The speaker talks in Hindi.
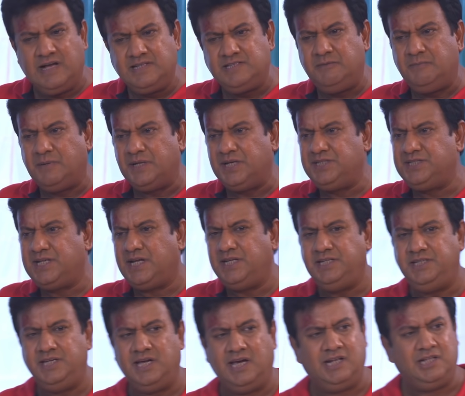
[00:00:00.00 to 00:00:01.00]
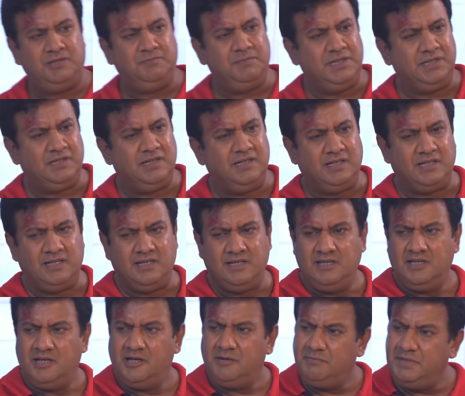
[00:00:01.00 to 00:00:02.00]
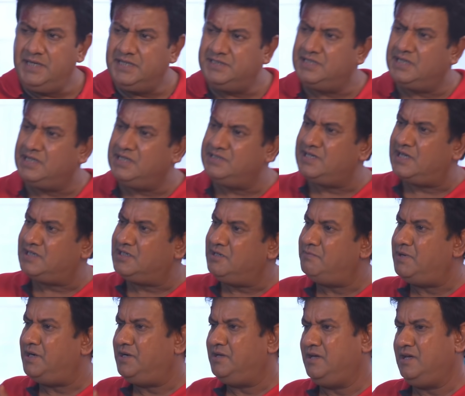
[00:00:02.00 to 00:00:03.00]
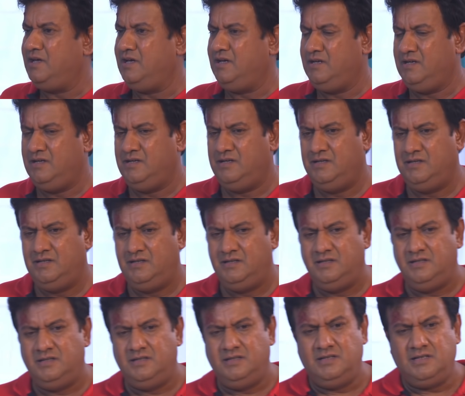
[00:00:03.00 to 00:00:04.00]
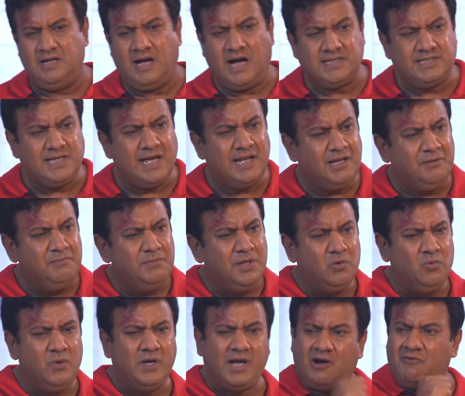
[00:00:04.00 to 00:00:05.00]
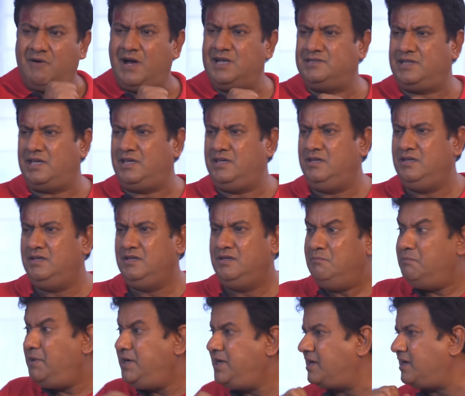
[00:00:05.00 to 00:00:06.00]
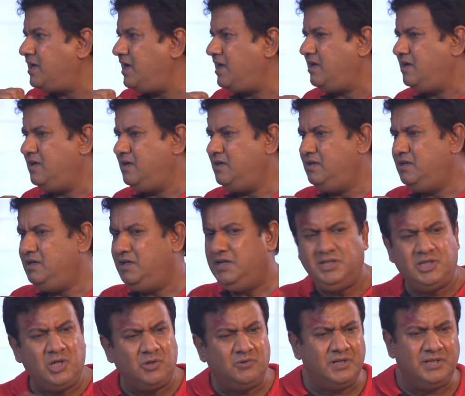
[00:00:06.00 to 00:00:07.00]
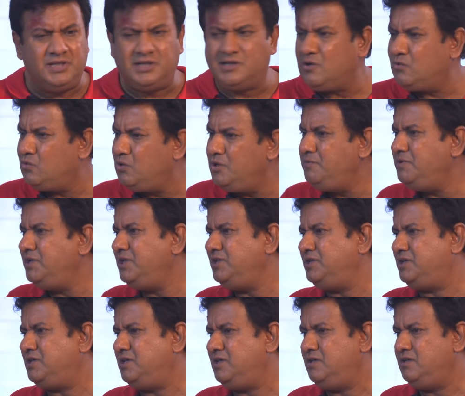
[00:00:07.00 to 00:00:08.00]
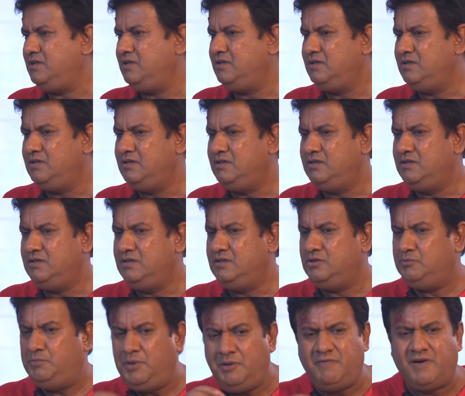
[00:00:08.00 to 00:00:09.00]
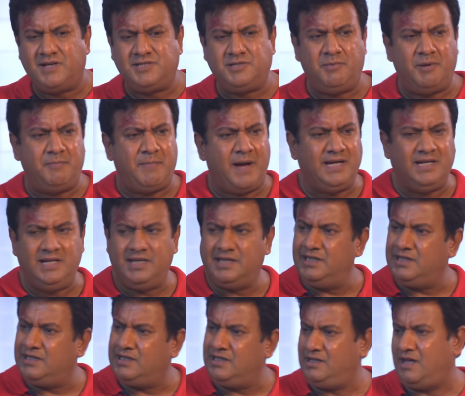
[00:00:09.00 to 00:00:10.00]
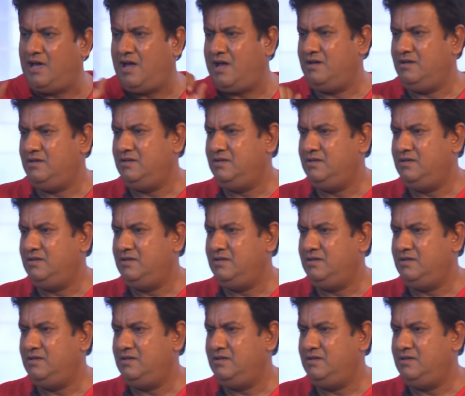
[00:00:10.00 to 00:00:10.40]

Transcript: वहां से परेशानी की हालत में निकल के मैं एक जगह जाके बैठ गया अचानक मेरे को एक आवाज आई मैं डर गया इधर उधर देखा कोई भी नहीं दिखे फिर मैं वहां से बाइक लेके निकला